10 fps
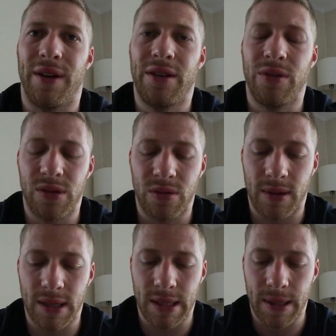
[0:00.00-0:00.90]
Fette und
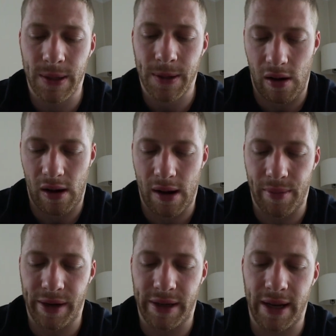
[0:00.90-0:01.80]
sowas.
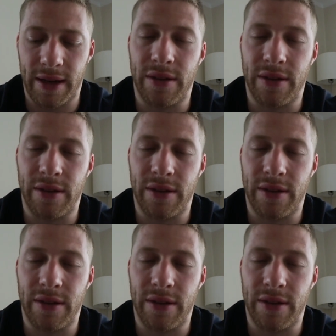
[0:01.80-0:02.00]
Aber ich denke,